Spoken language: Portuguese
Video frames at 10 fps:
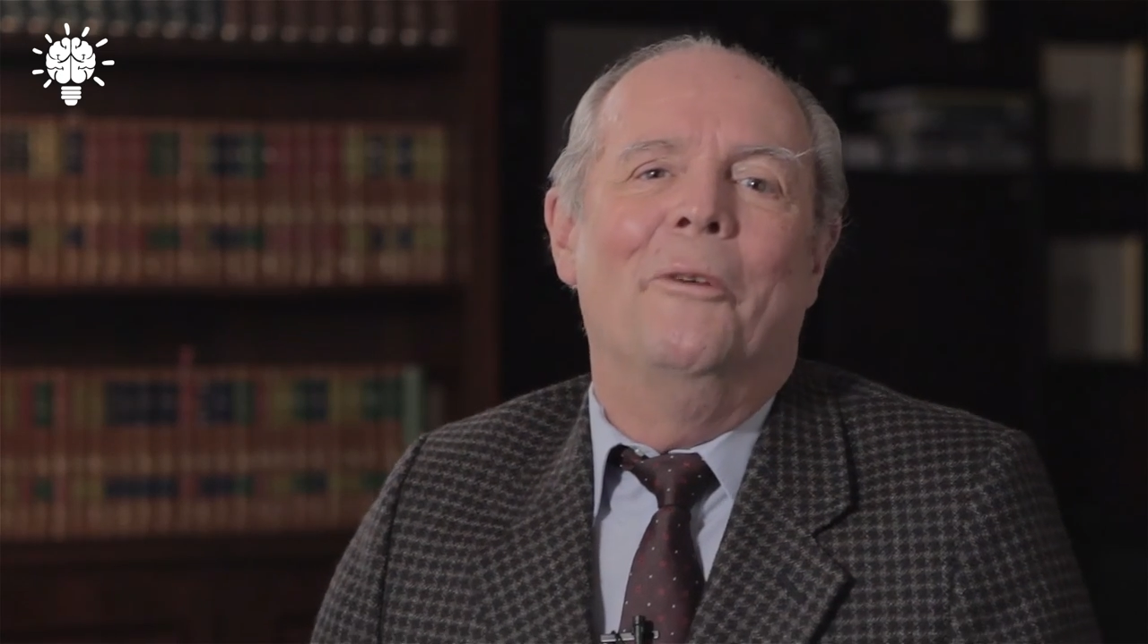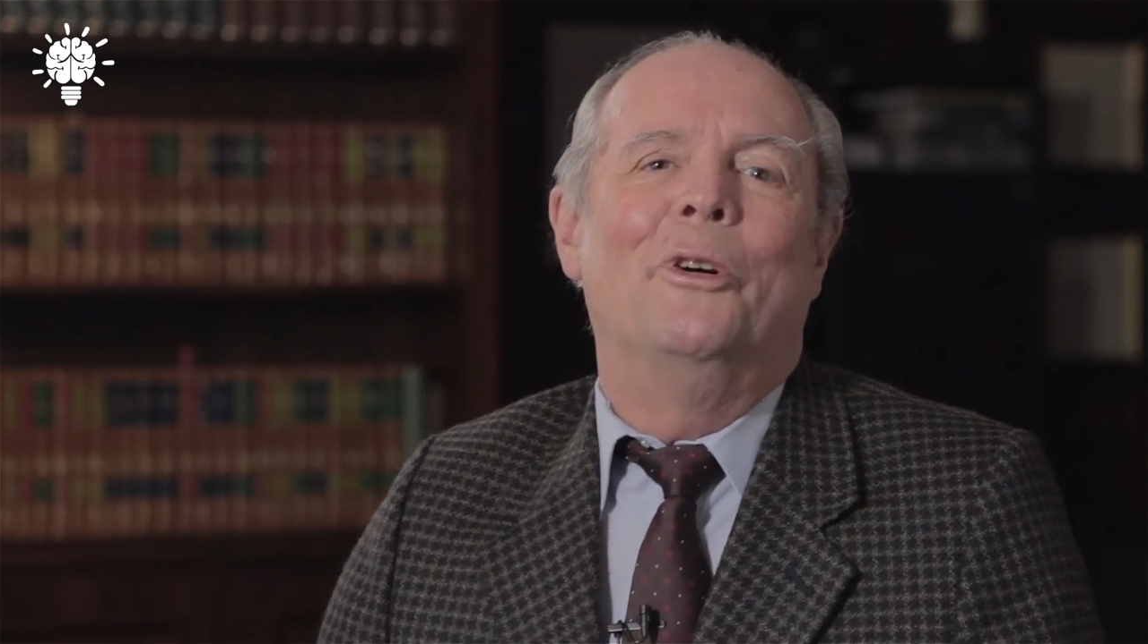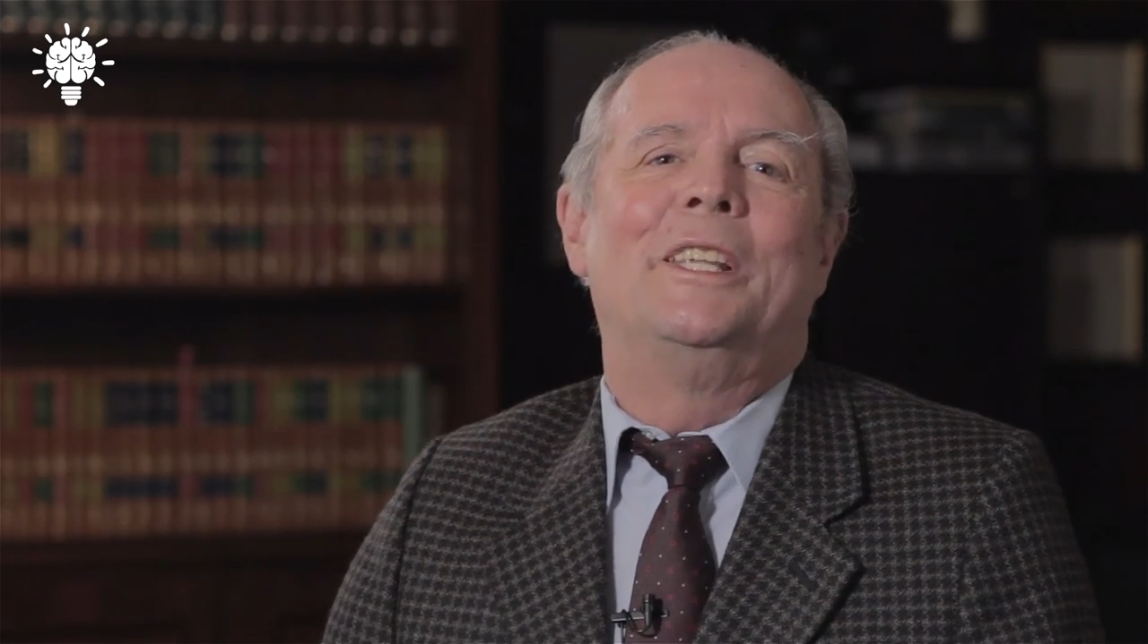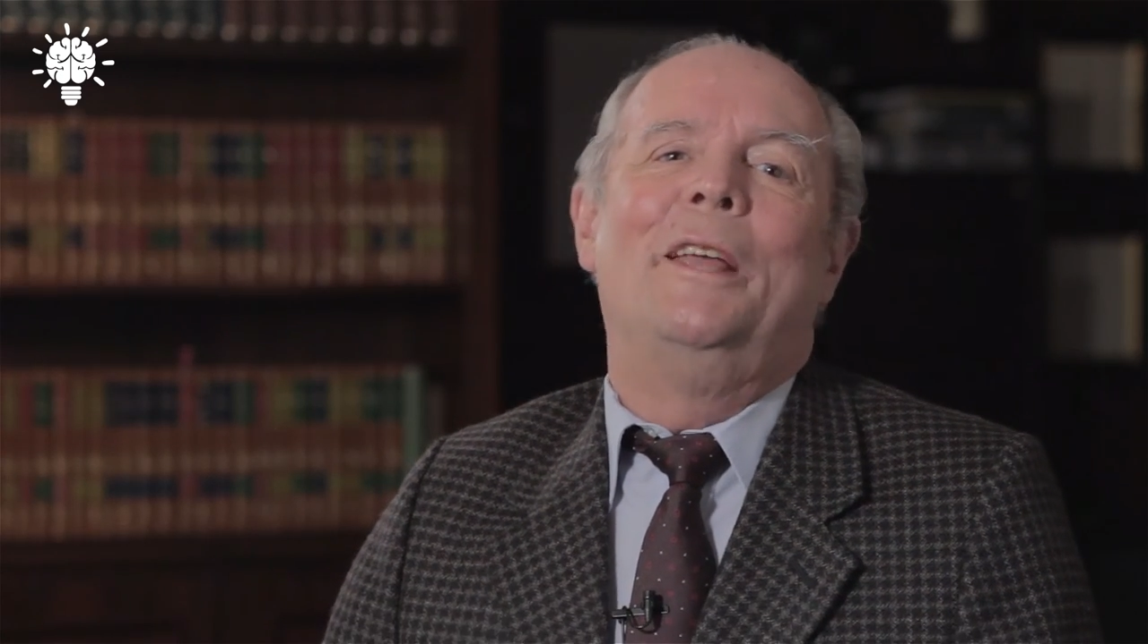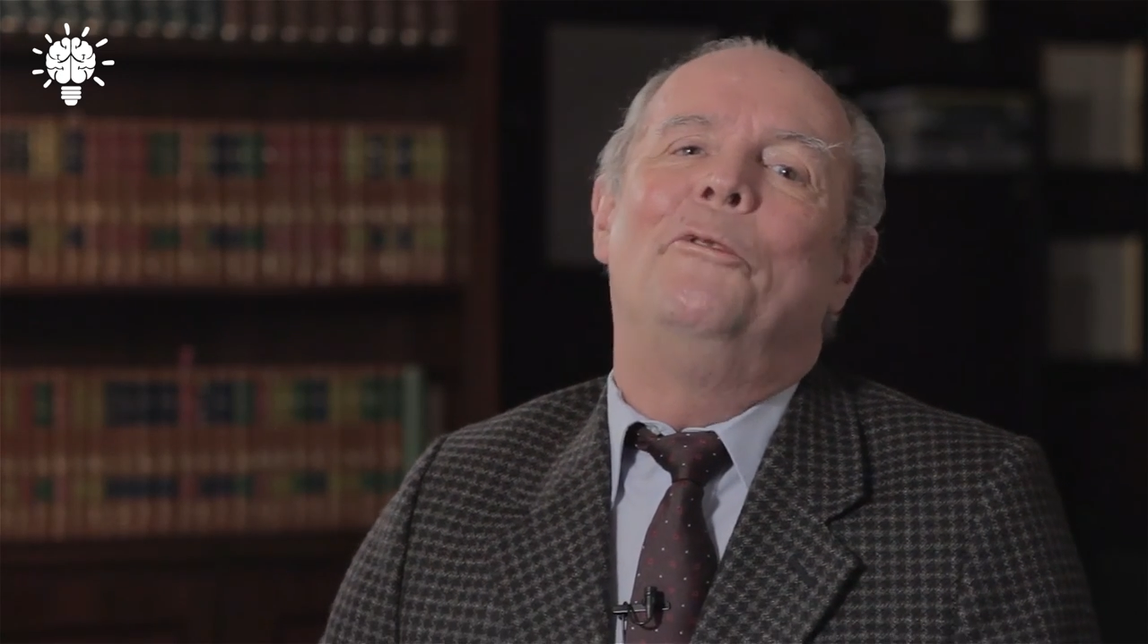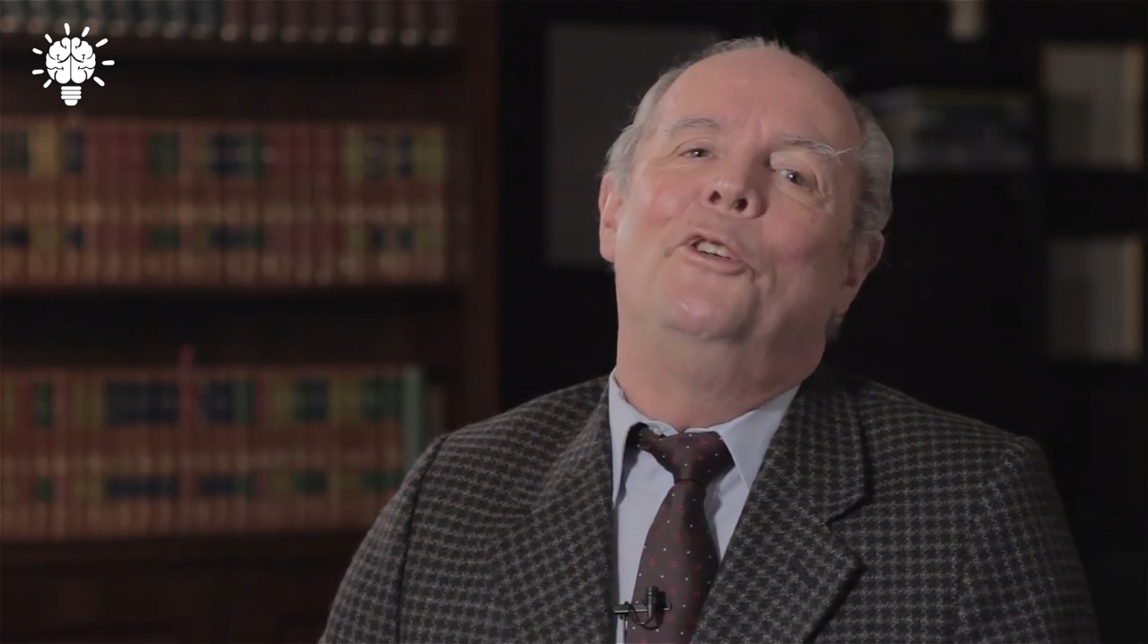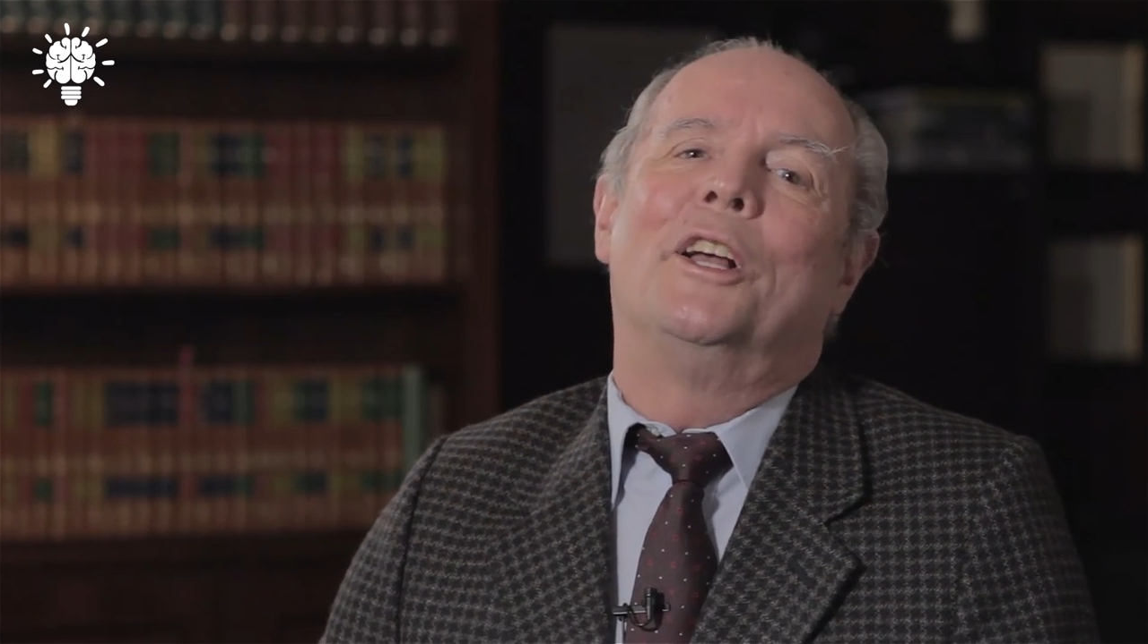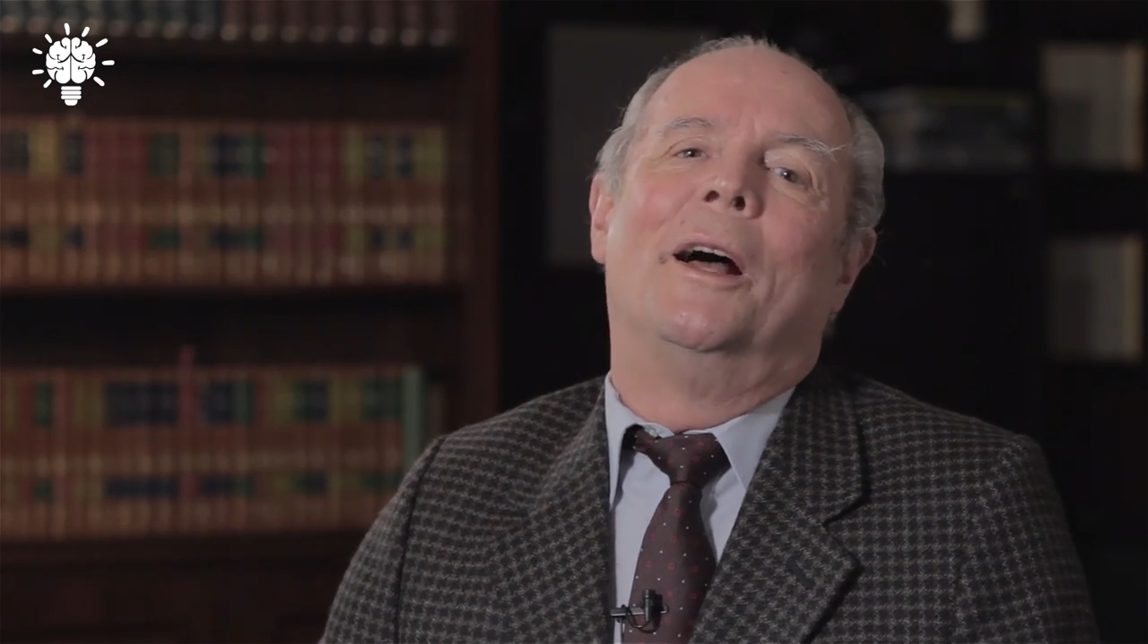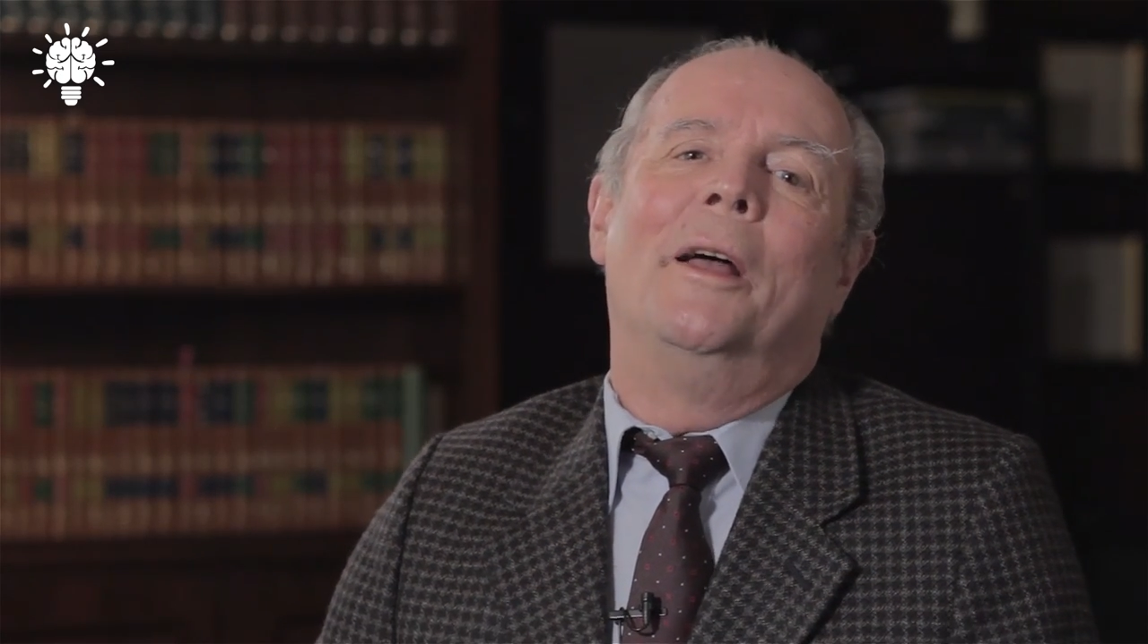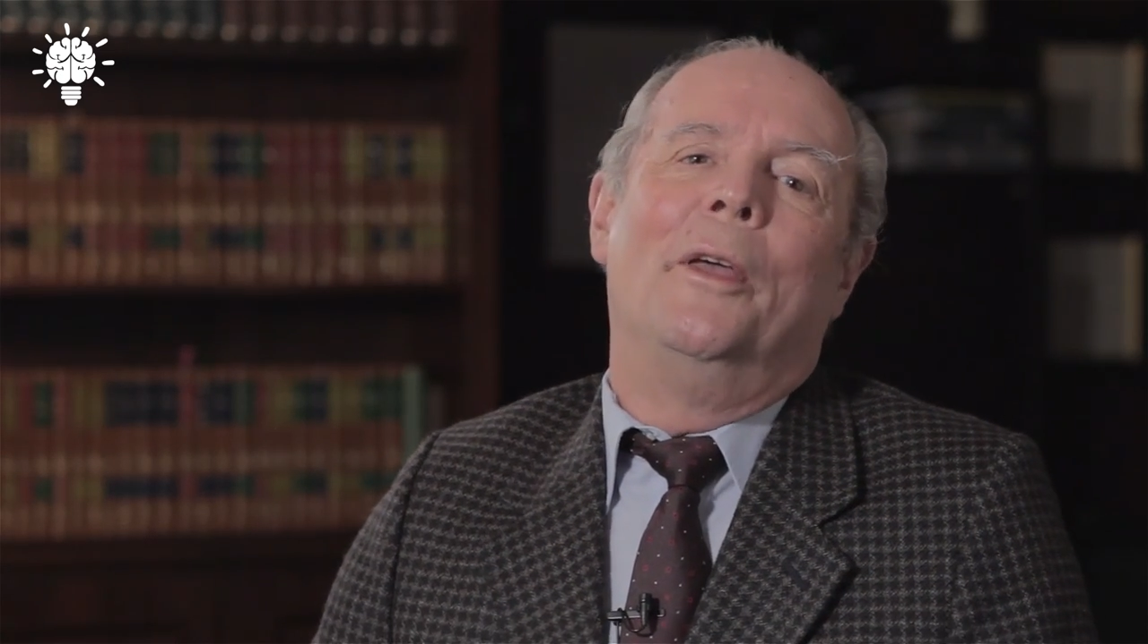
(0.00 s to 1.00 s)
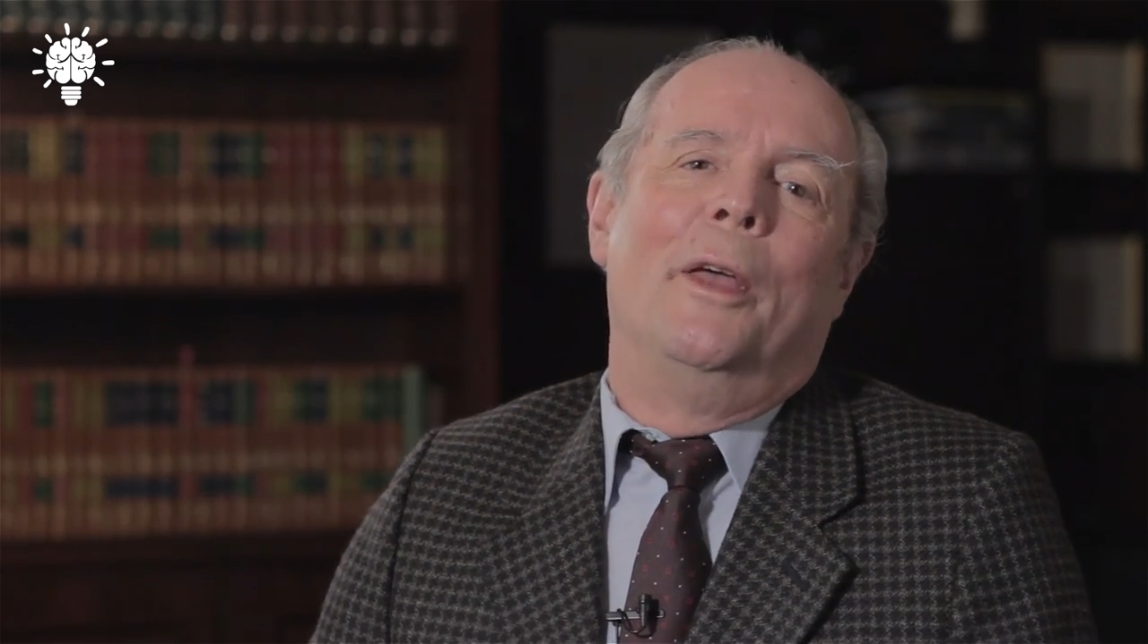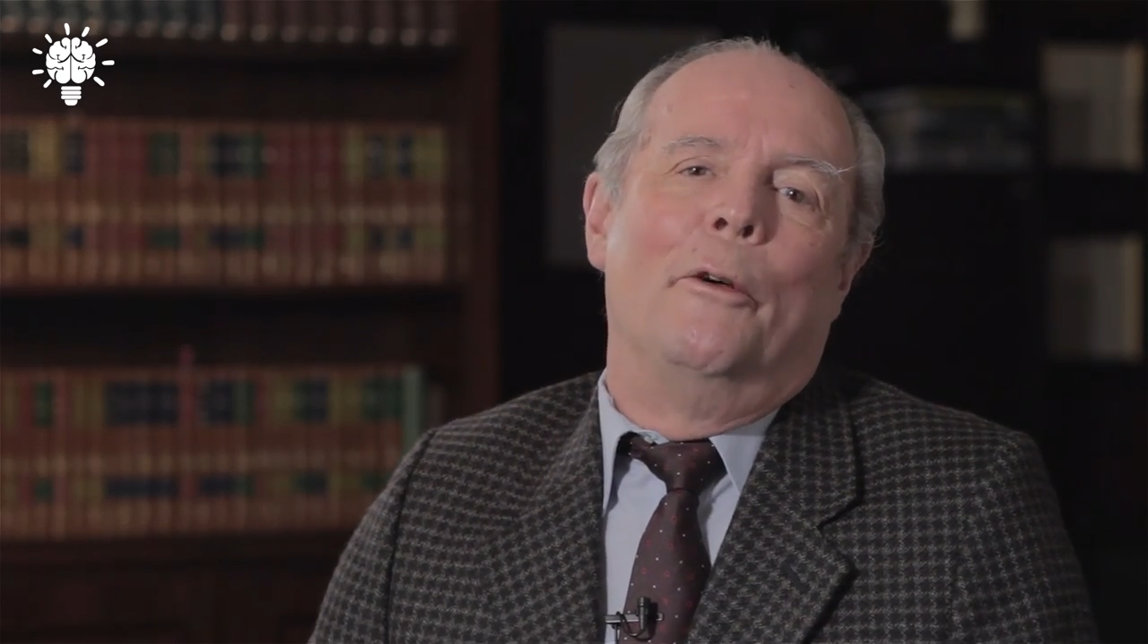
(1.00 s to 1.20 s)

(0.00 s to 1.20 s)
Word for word: Você fica